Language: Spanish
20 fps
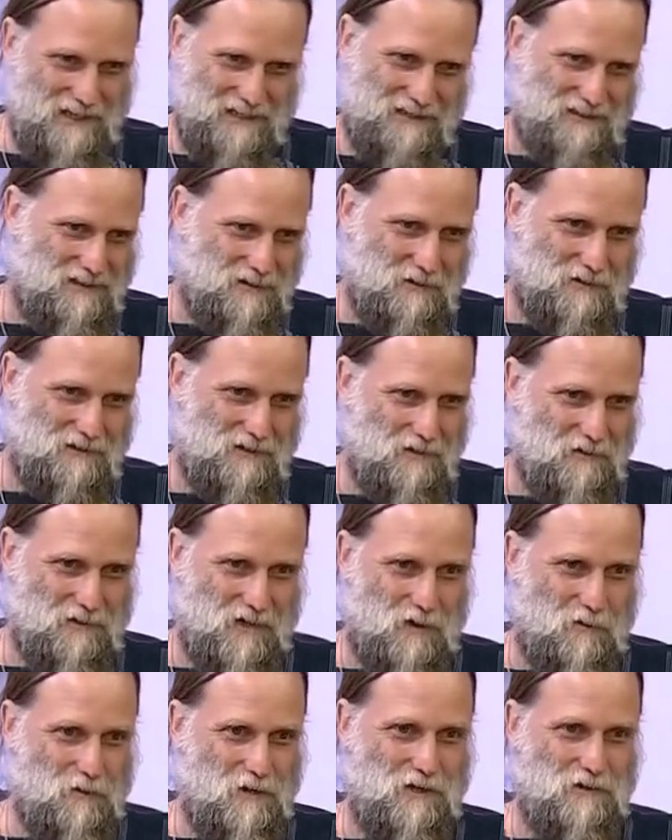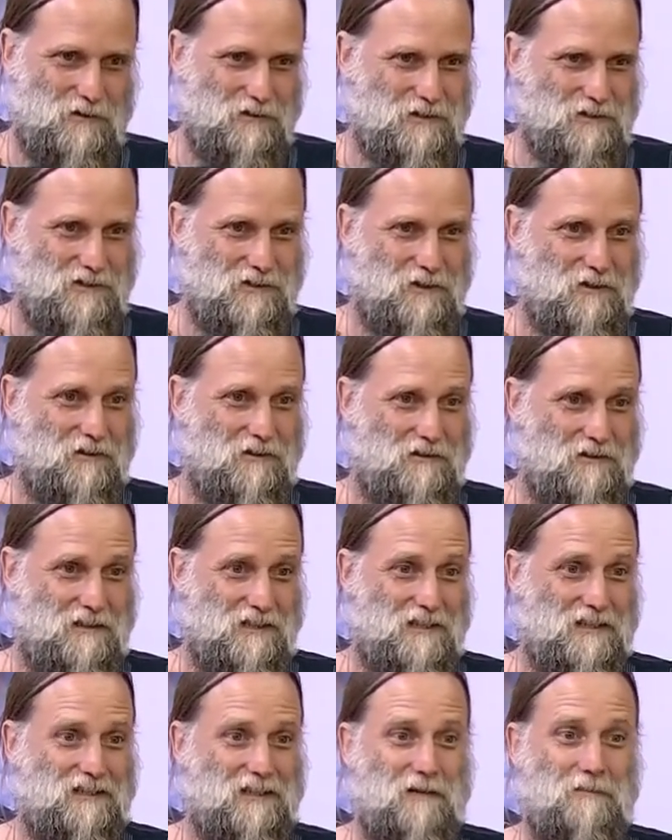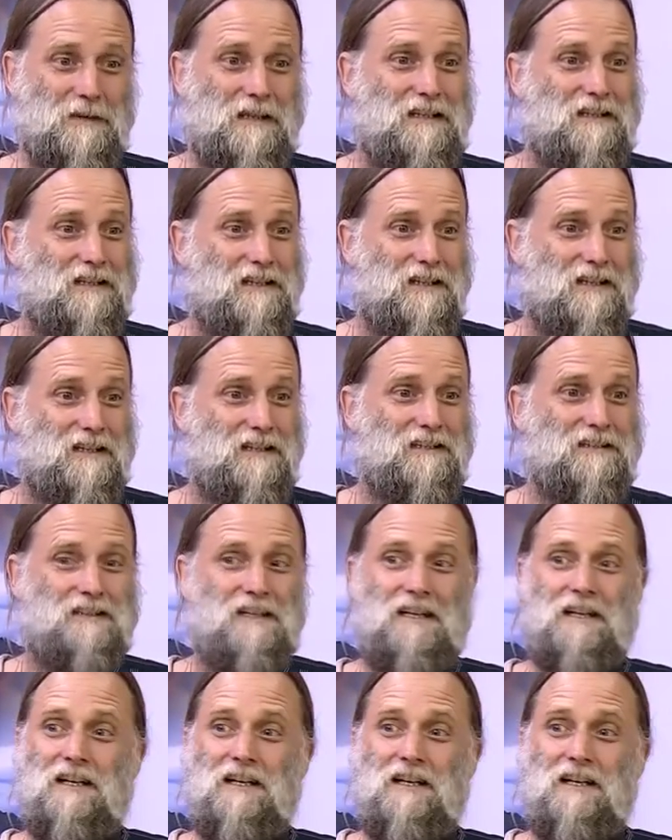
y entrevistar a un abuelo, sino directamente es,